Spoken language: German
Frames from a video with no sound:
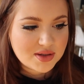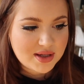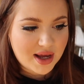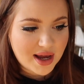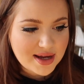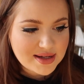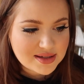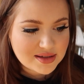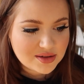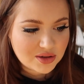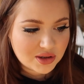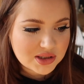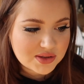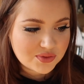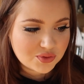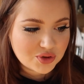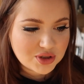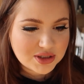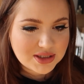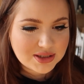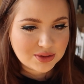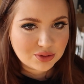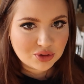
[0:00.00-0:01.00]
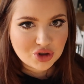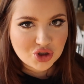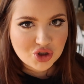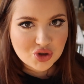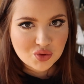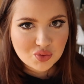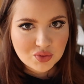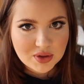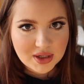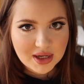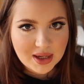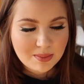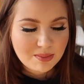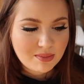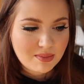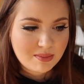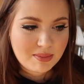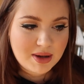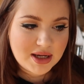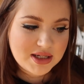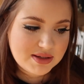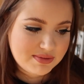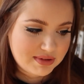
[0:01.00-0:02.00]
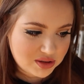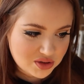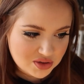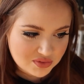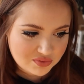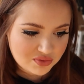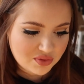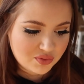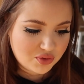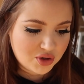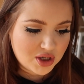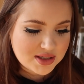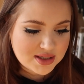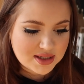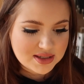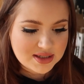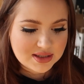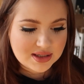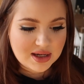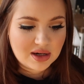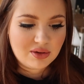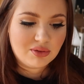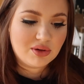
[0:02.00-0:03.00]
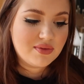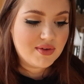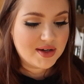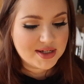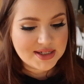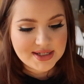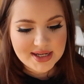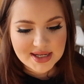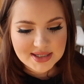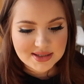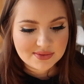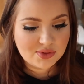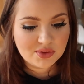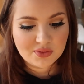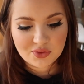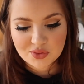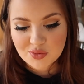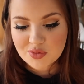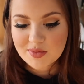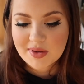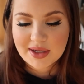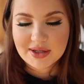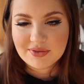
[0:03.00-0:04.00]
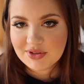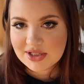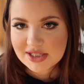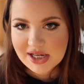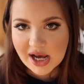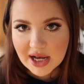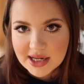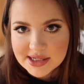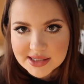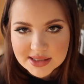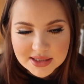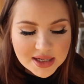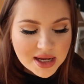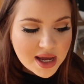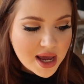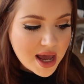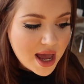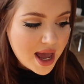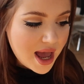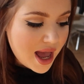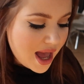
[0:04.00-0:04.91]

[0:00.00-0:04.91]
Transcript: Das heißt, sonst würde ich theoretisch zunehmen. Bei 2560 Kalorien, wenn ich die essen würde, würde ich mein Gewicht halten.